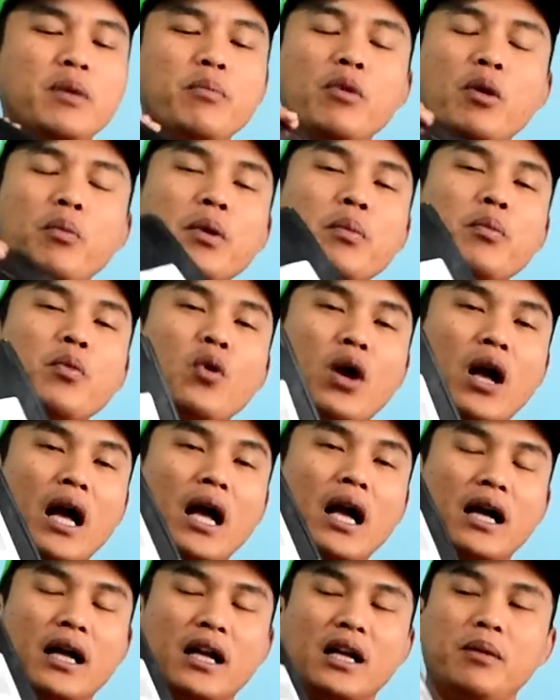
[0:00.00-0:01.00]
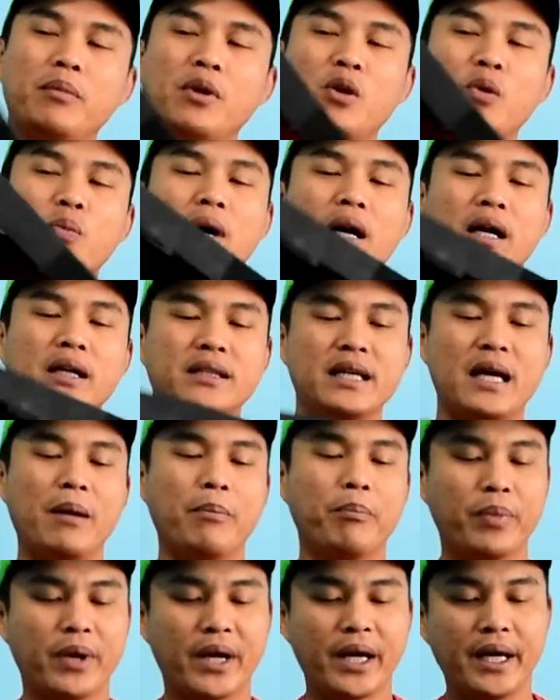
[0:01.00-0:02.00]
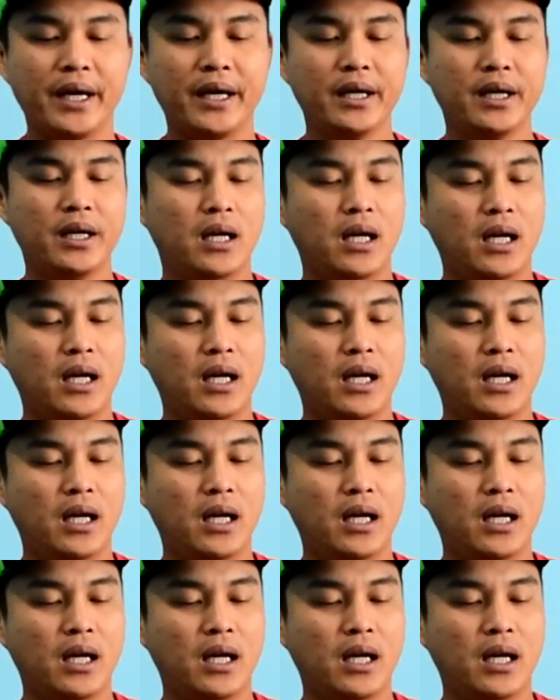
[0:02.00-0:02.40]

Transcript: Ini belum dibuka karena baru banget nyampe.